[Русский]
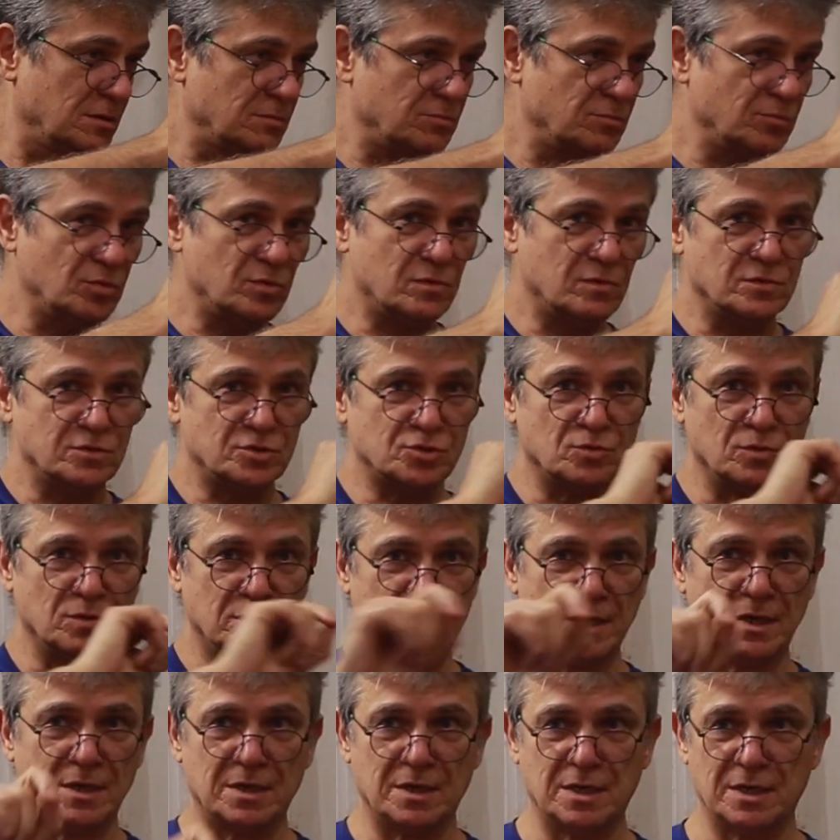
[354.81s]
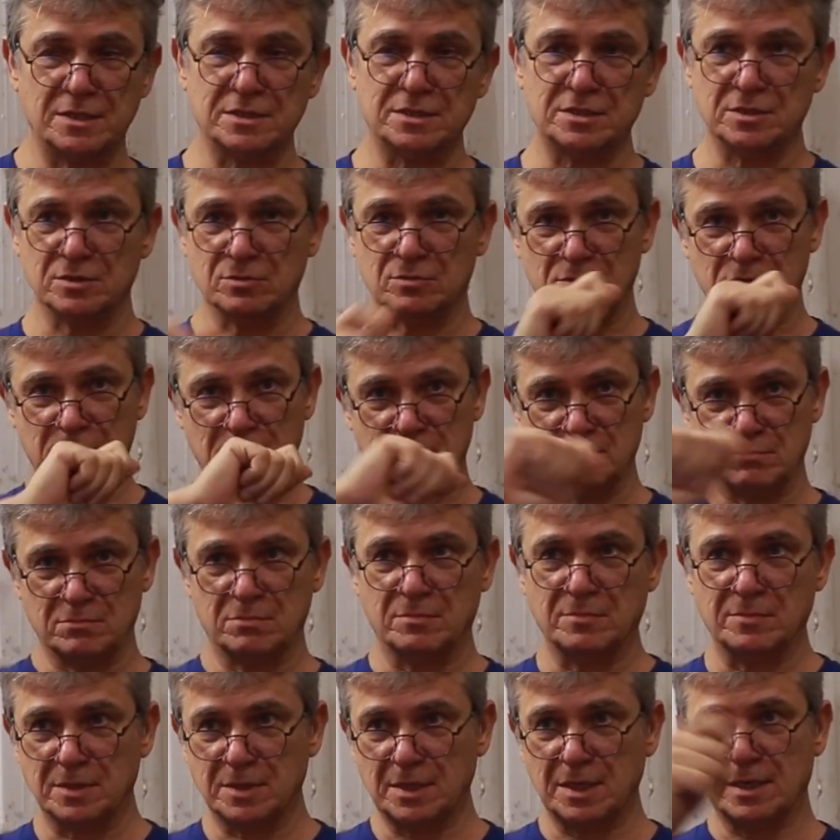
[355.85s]
буквочку какая красненькую, там, ну,
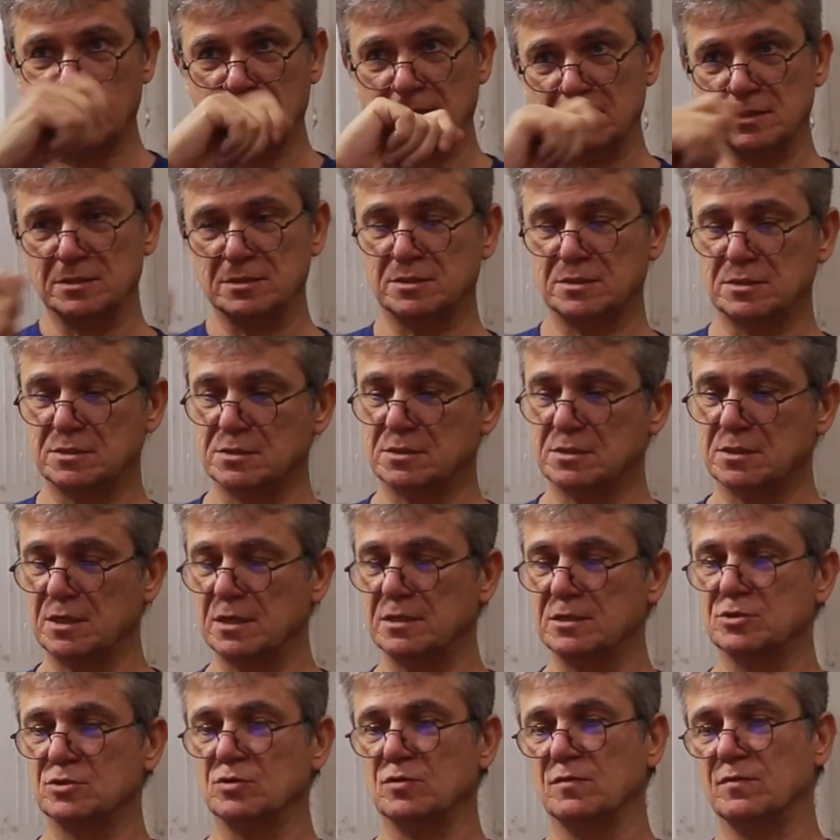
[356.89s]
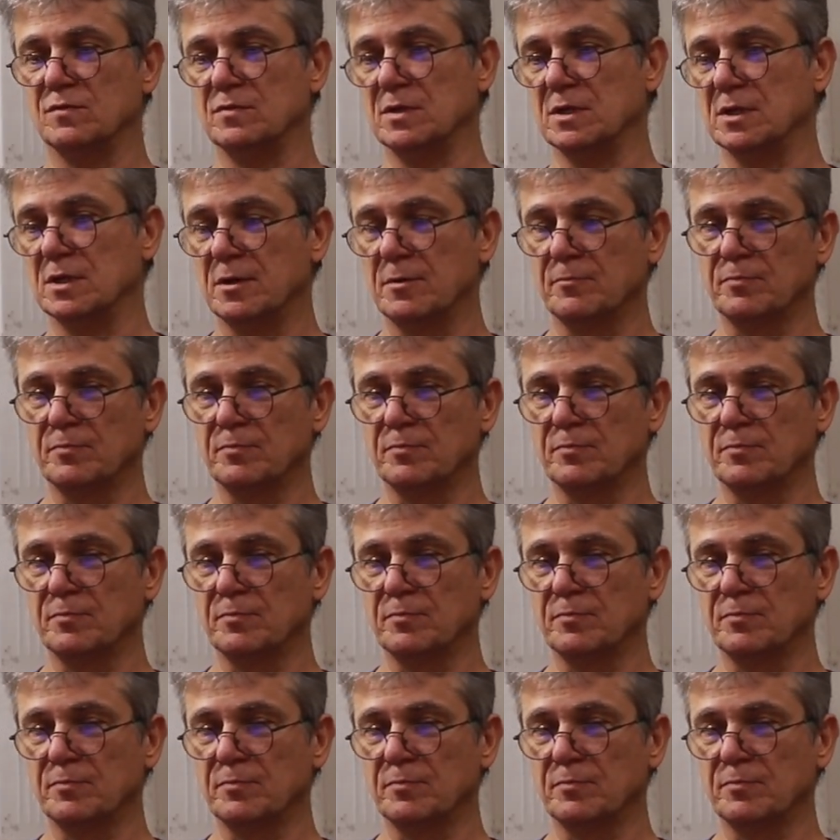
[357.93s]
такая стилизованная,